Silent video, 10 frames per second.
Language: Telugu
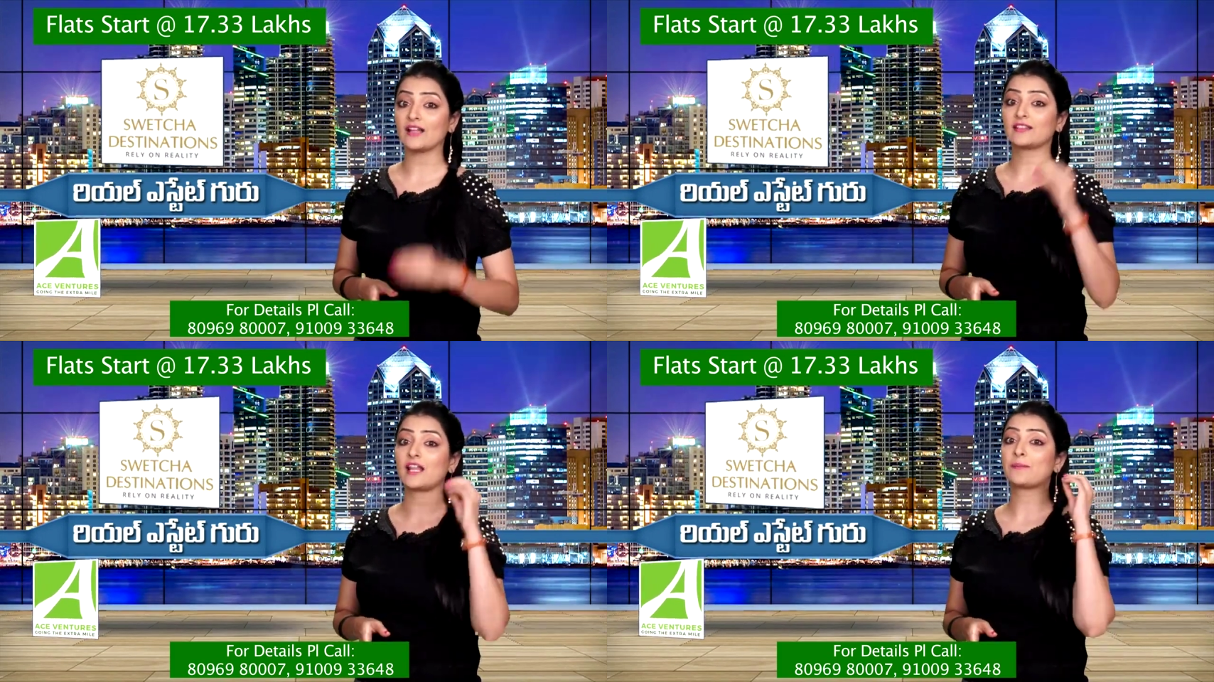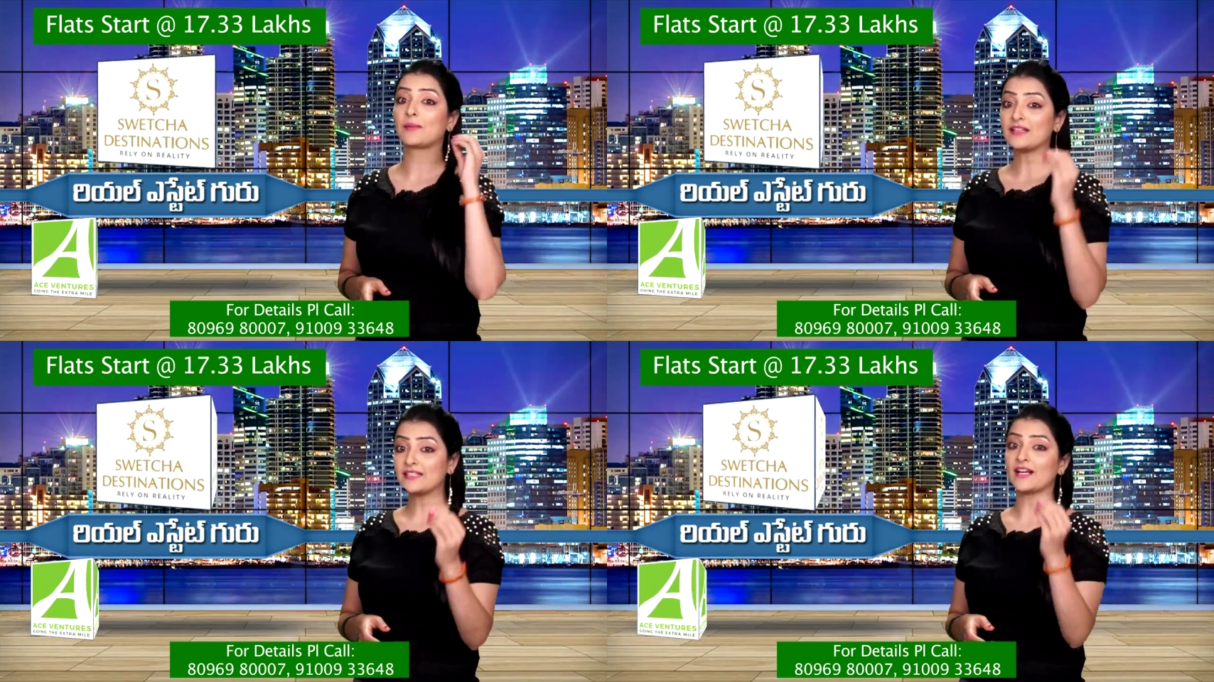తన
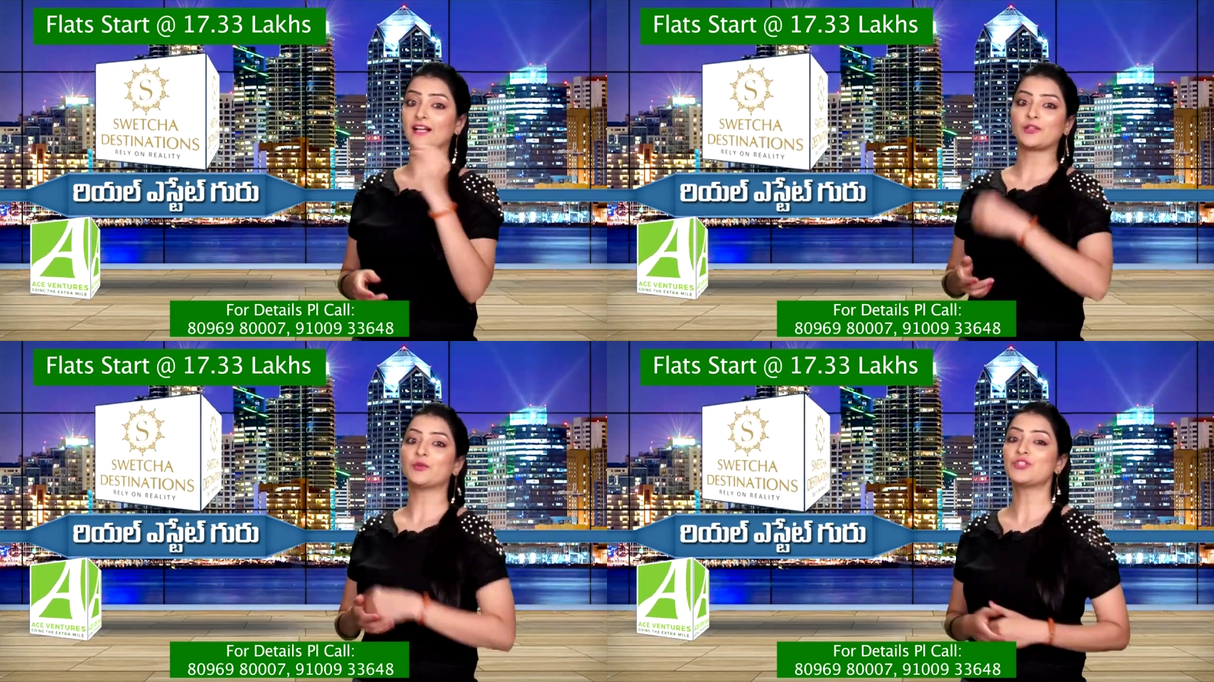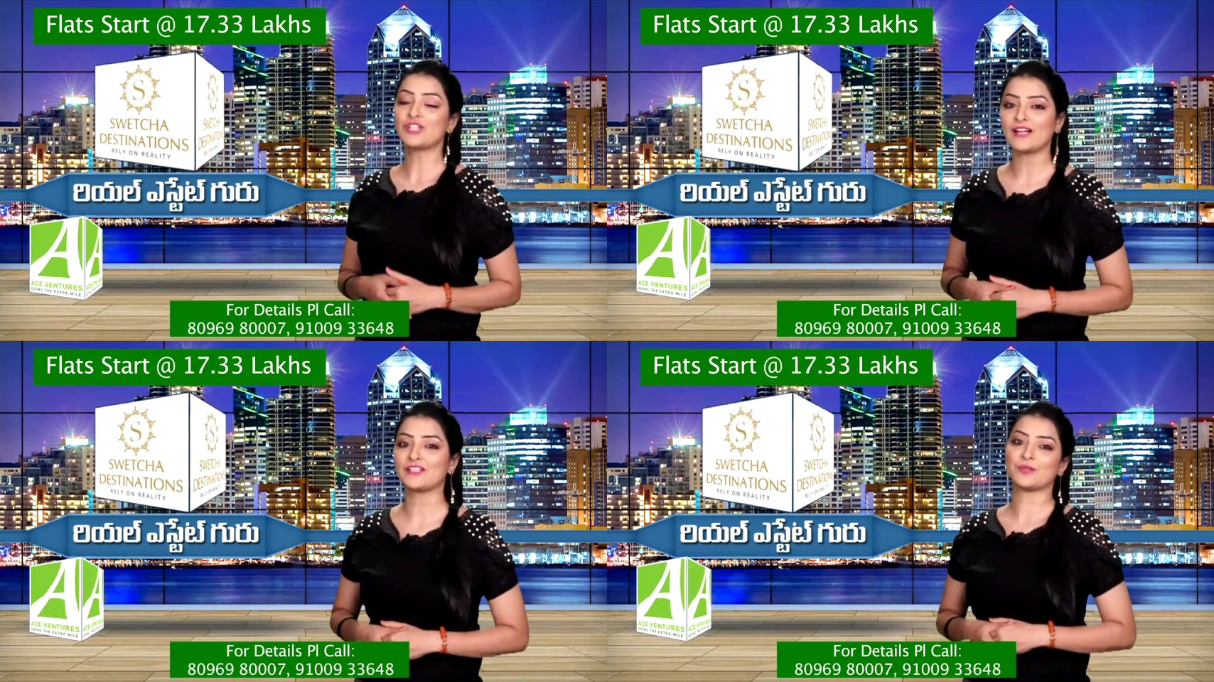ప్రత్యేకతను
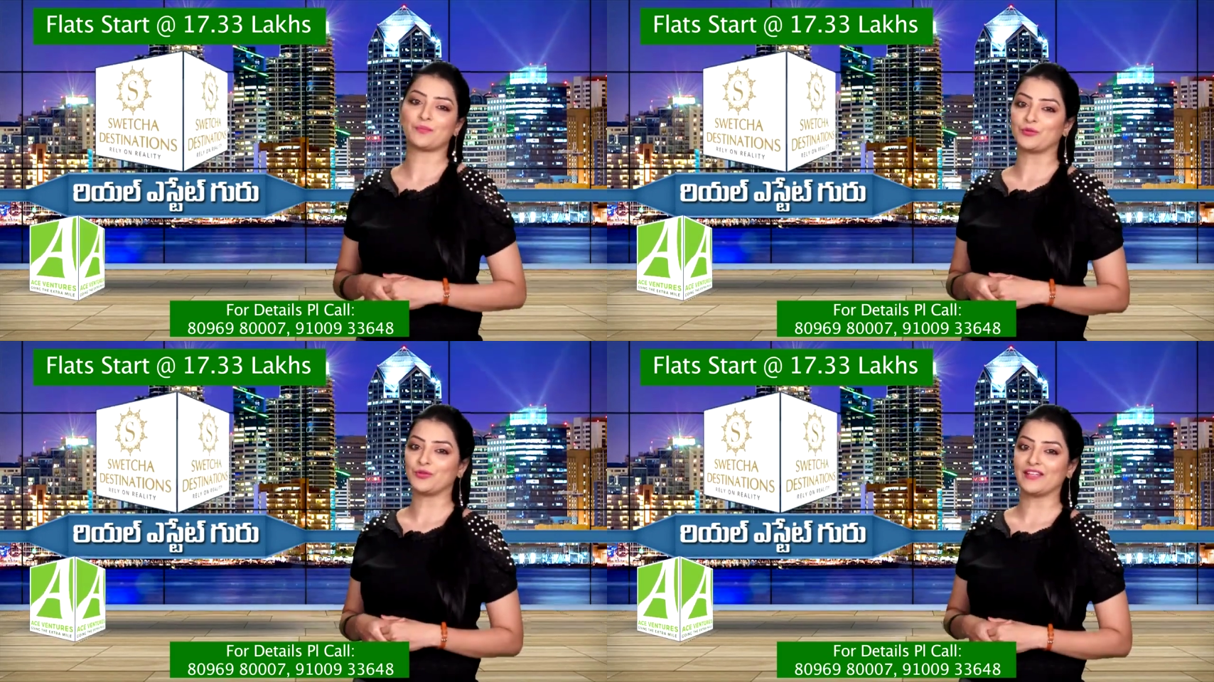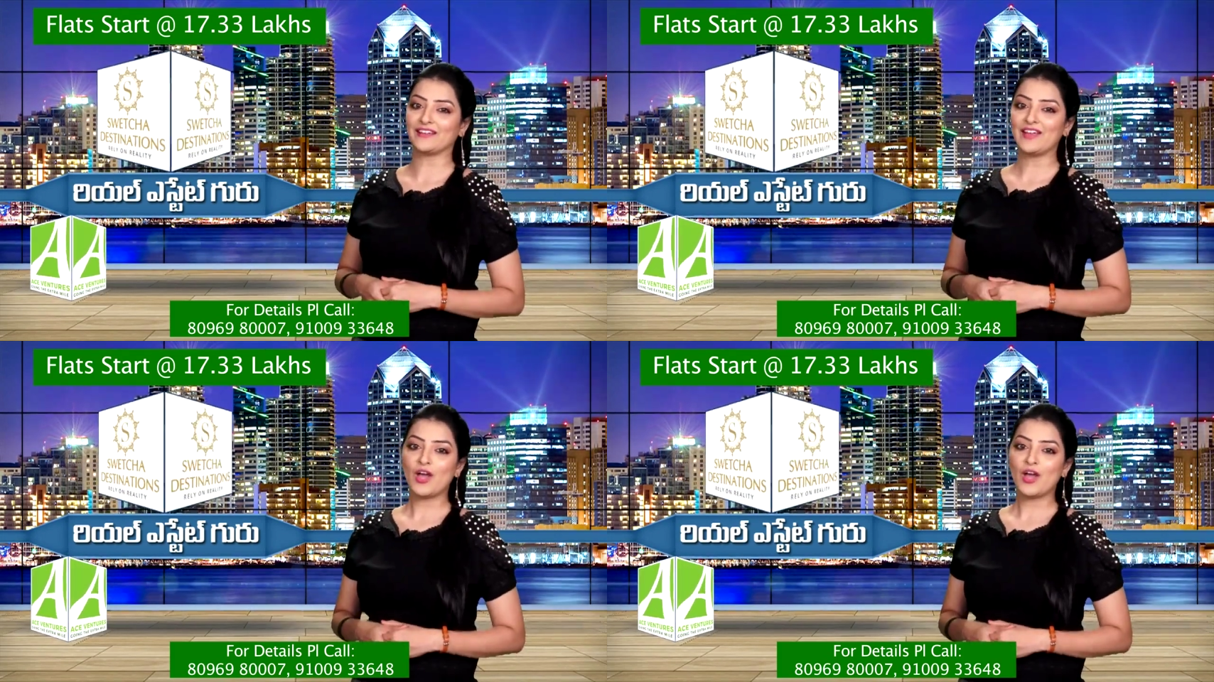చాటి చెప్పుకుంది